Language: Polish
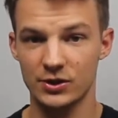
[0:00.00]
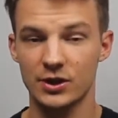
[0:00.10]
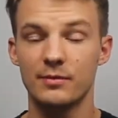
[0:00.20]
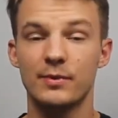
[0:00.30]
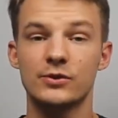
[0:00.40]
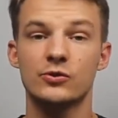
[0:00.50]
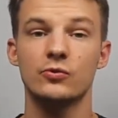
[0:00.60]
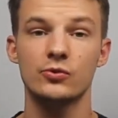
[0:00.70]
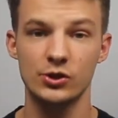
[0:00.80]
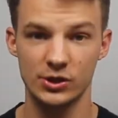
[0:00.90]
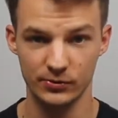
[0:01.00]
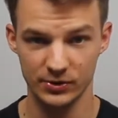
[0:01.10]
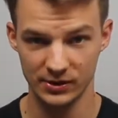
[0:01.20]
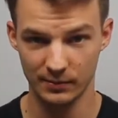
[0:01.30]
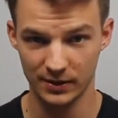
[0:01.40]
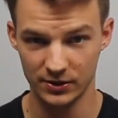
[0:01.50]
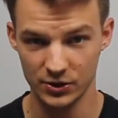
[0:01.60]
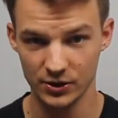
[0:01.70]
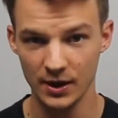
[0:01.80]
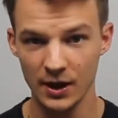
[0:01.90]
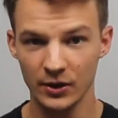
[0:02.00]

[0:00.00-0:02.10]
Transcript: jeżeli będziesz uczyć się systematycznie,